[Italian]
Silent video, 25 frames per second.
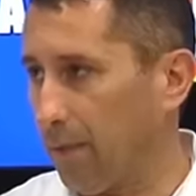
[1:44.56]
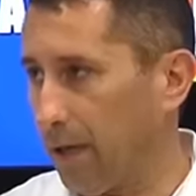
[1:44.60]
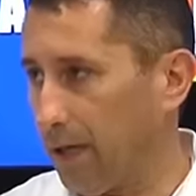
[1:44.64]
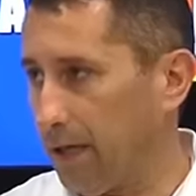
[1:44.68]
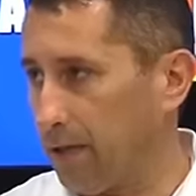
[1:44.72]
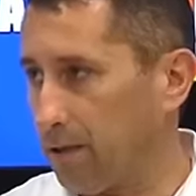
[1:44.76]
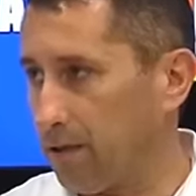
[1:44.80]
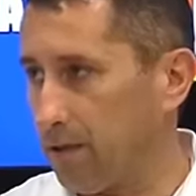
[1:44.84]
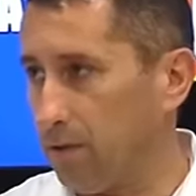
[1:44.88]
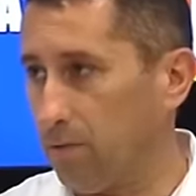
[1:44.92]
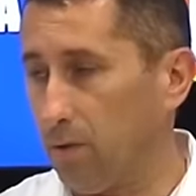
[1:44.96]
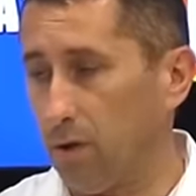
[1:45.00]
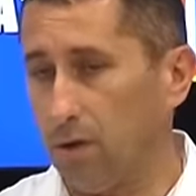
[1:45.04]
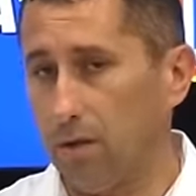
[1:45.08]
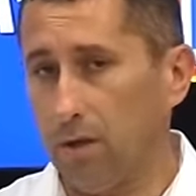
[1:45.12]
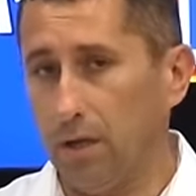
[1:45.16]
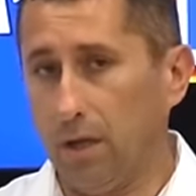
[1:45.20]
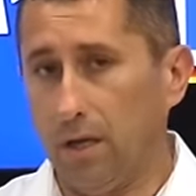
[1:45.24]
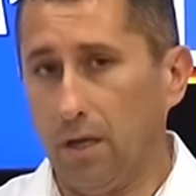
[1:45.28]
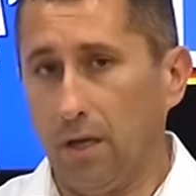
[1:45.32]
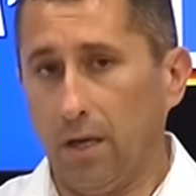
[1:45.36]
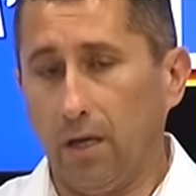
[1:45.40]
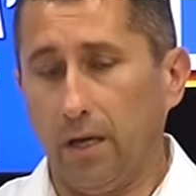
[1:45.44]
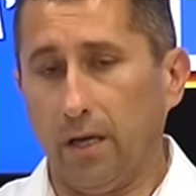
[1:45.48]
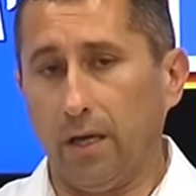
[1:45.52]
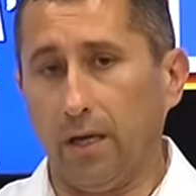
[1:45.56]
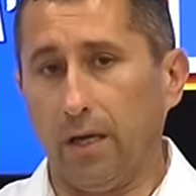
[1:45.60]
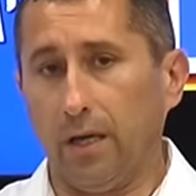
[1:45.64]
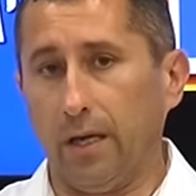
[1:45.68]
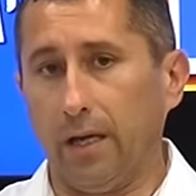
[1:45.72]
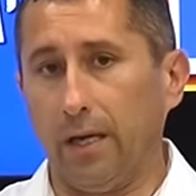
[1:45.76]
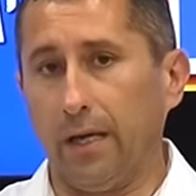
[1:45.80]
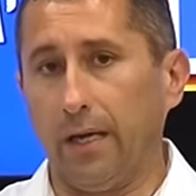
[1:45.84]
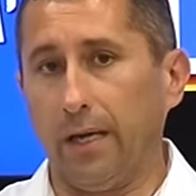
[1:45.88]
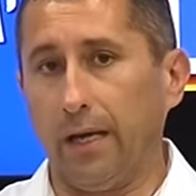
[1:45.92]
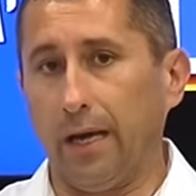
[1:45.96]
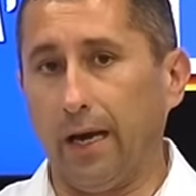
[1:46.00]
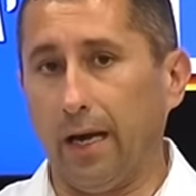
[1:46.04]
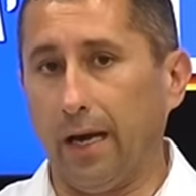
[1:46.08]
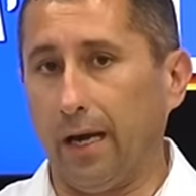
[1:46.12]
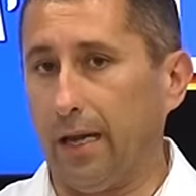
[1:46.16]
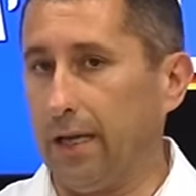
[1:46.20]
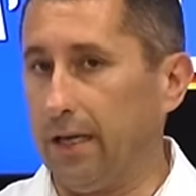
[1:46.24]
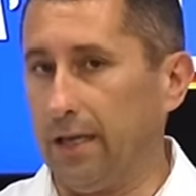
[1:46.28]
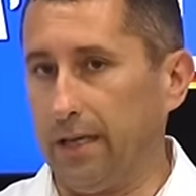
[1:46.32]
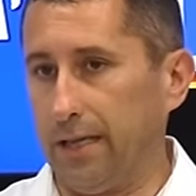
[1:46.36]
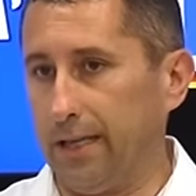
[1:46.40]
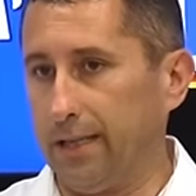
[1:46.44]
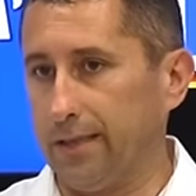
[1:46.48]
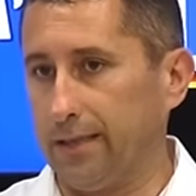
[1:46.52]
malissimo. Eh,
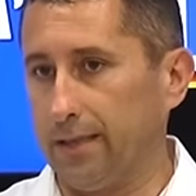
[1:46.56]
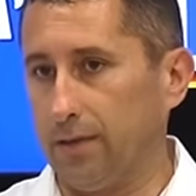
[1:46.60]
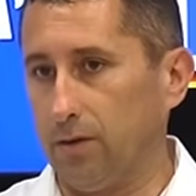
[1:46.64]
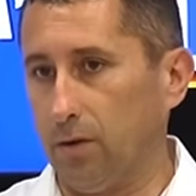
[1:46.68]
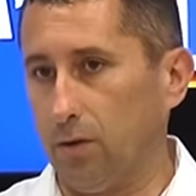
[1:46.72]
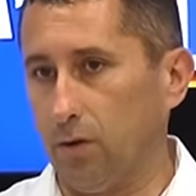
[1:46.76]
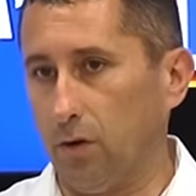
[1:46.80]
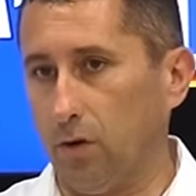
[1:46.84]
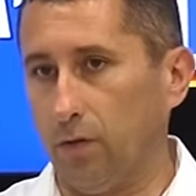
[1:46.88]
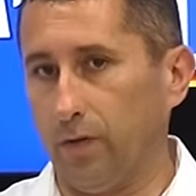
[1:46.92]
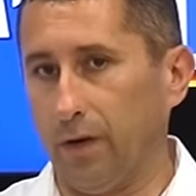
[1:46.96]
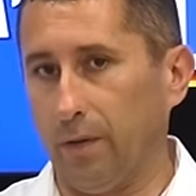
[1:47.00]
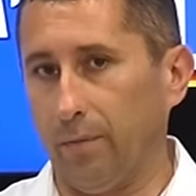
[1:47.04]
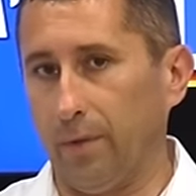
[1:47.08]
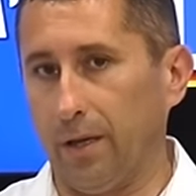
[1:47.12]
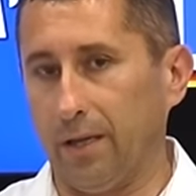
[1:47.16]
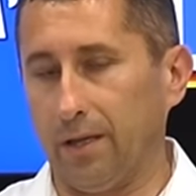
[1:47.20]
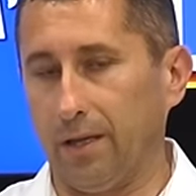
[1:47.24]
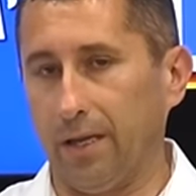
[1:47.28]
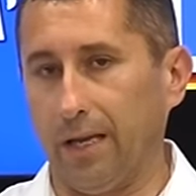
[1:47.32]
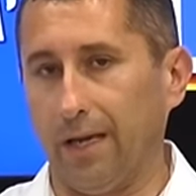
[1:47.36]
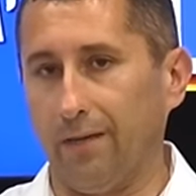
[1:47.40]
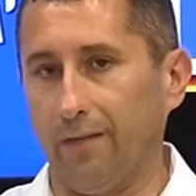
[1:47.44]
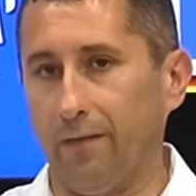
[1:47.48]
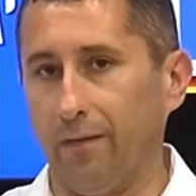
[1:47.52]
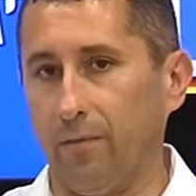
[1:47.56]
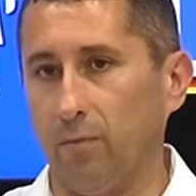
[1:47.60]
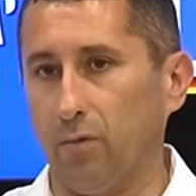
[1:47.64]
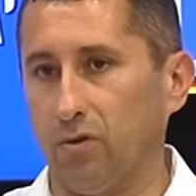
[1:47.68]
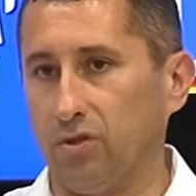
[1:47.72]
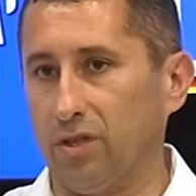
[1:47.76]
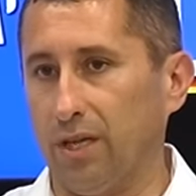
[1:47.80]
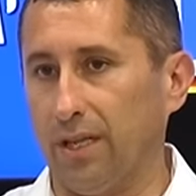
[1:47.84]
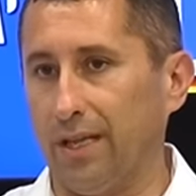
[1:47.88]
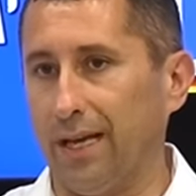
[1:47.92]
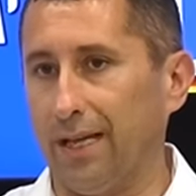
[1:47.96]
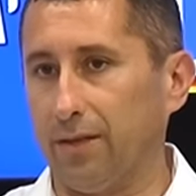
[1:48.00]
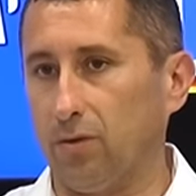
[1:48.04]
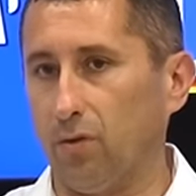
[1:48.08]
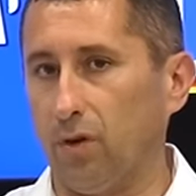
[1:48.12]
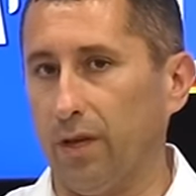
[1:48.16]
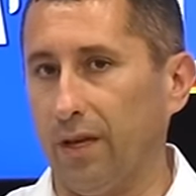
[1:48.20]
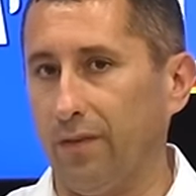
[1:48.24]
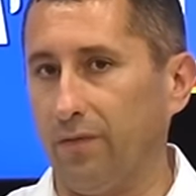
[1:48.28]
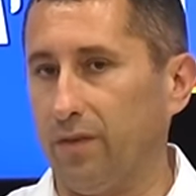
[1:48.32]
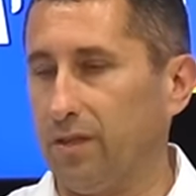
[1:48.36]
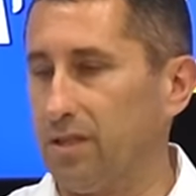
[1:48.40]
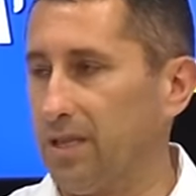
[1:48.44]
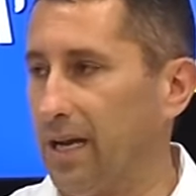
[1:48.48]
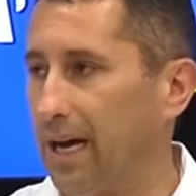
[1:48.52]
All'inizio ovviamente avevamo già dato le
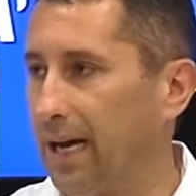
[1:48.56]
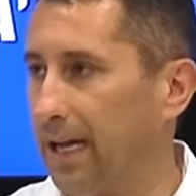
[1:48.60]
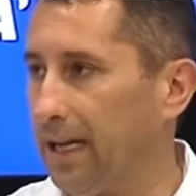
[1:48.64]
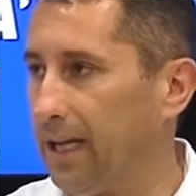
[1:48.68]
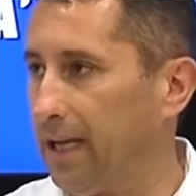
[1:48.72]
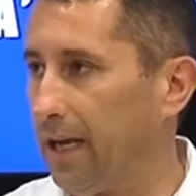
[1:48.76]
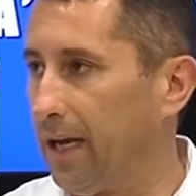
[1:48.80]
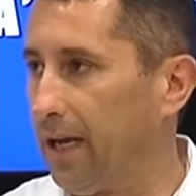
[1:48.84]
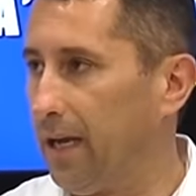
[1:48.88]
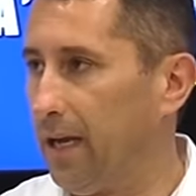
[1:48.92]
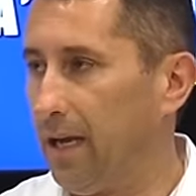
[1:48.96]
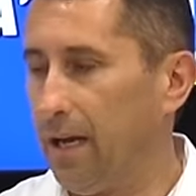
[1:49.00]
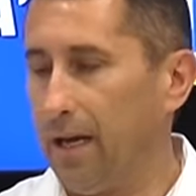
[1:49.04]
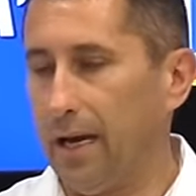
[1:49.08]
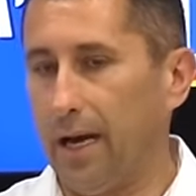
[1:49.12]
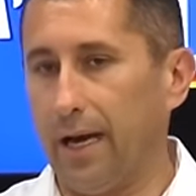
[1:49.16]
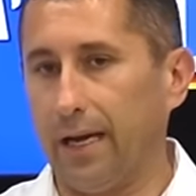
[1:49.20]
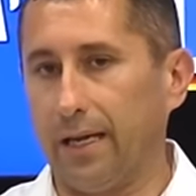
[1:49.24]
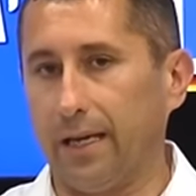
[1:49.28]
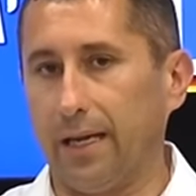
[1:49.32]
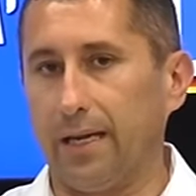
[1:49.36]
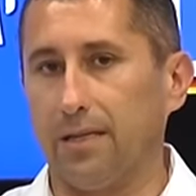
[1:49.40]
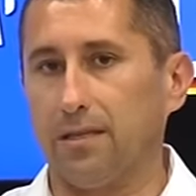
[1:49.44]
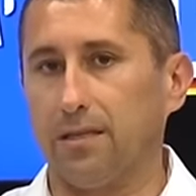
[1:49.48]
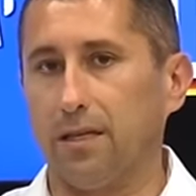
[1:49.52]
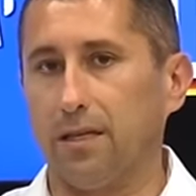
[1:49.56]
avvisaglie anche al